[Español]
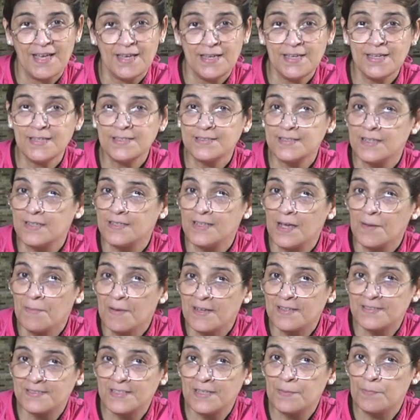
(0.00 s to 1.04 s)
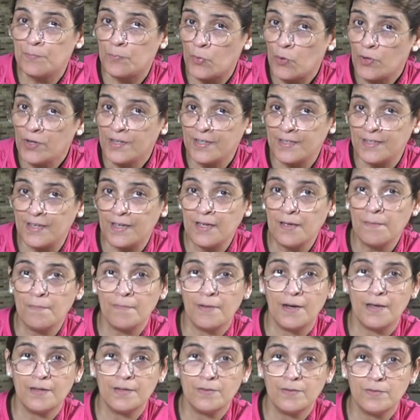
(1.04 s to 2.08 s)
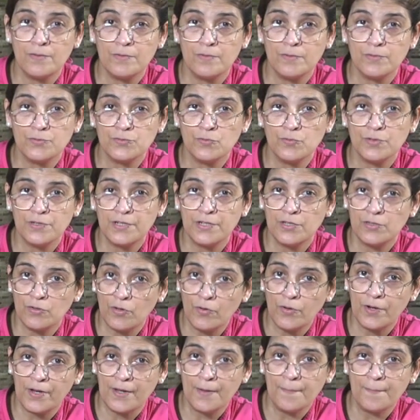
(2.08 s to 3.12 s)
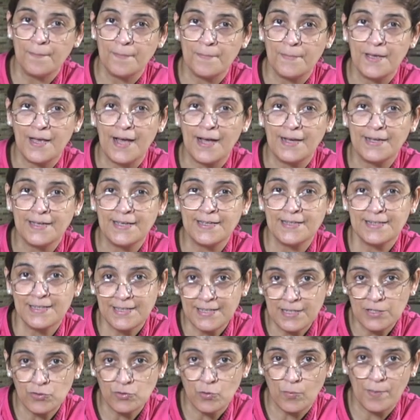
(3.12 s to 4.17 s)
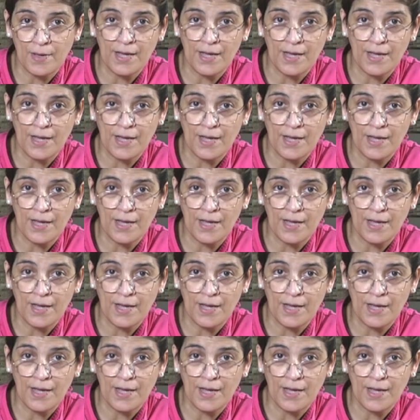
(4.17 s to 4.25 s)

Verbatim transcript: Y se llama así porque varios suscriptores me han escrito,